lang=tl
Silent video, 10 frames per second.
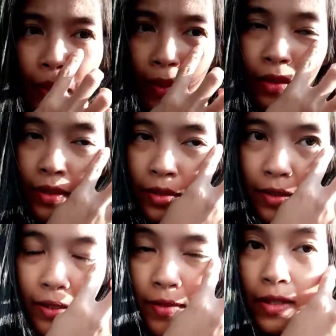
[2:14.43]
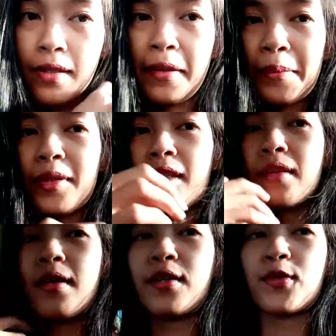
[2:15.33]
Hi guys, ayan update
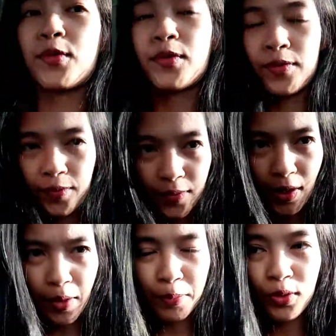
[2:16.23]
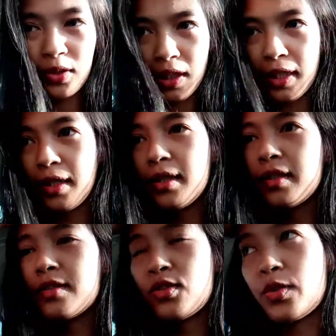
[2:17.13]
tayo. Hapon na.
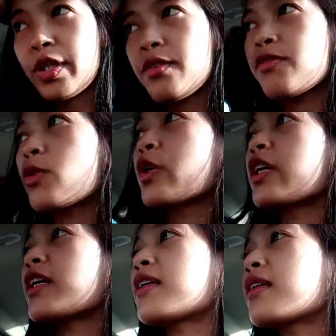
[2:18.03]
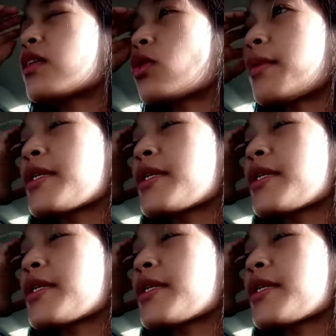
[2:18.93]
It's already 4 and nandito kami